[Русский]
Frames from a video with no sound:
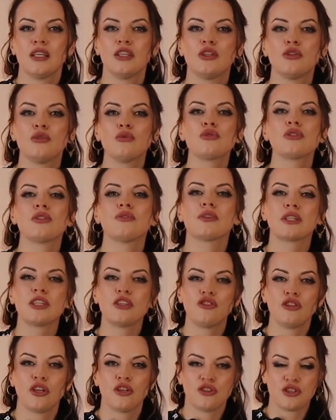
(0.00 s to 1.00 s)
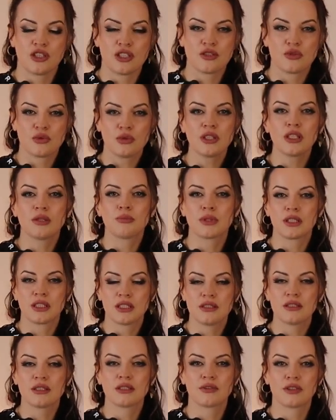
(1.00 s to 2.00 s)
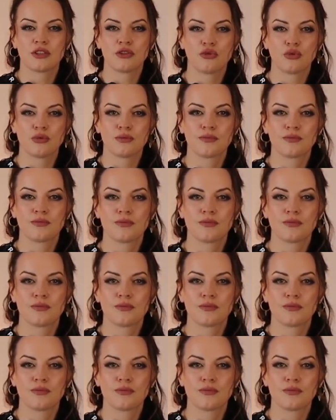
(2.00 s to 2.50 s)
И нужно в кратчайшие сроки обратиться к врачу.